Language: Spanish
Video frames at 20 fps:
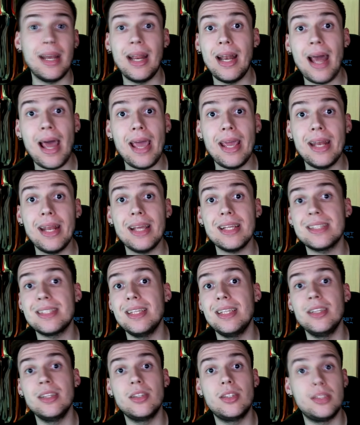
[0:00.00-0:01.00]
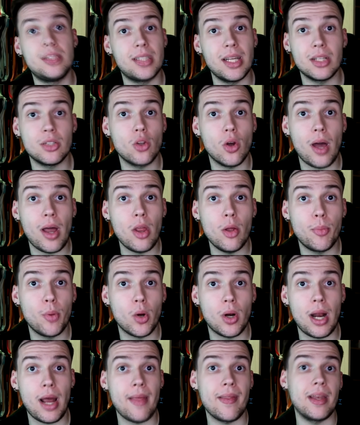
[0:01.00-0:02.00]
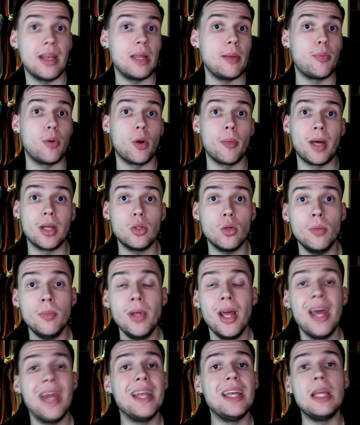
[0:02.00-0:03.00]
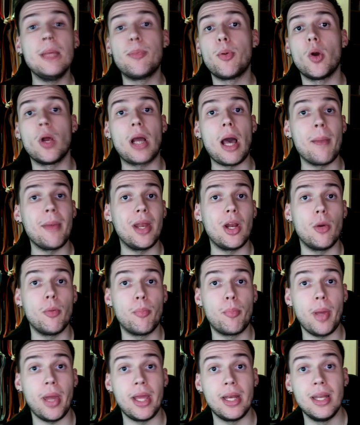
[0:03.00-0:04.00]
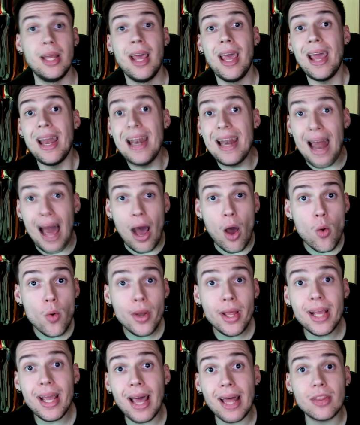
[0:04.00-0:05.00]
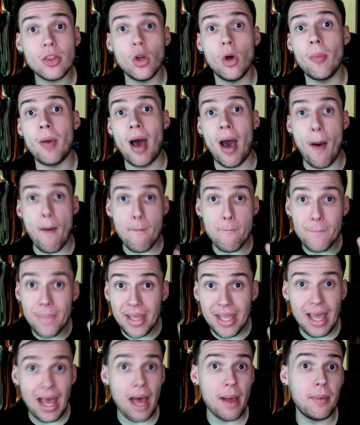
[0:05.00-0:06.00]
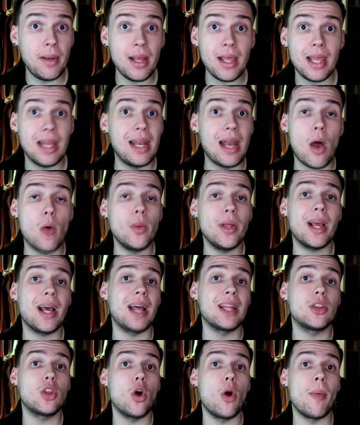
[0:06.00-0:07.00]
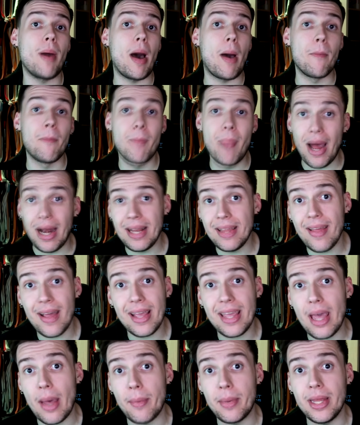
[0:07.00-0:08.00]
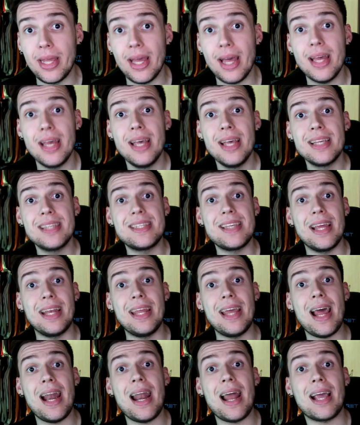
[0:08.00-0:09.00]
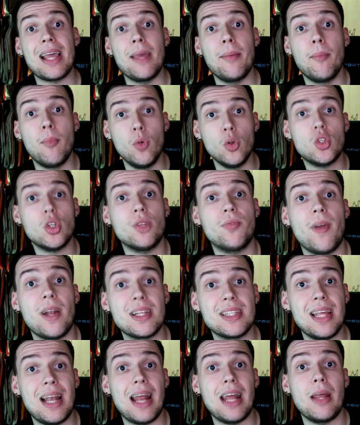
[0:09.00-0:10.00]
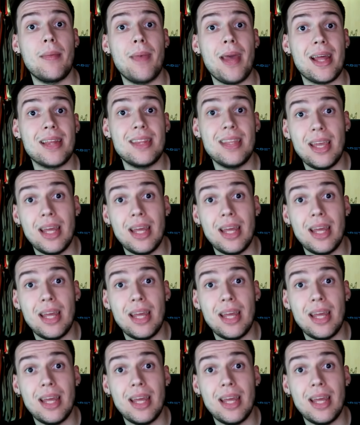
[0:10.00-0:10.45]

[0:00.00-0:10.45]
en el aire, sin ser tocado por nadie, ni por Batum ni por Cameron Payne. La única toma viable y la única toma válida que habría sería la que muchos fans de la NBA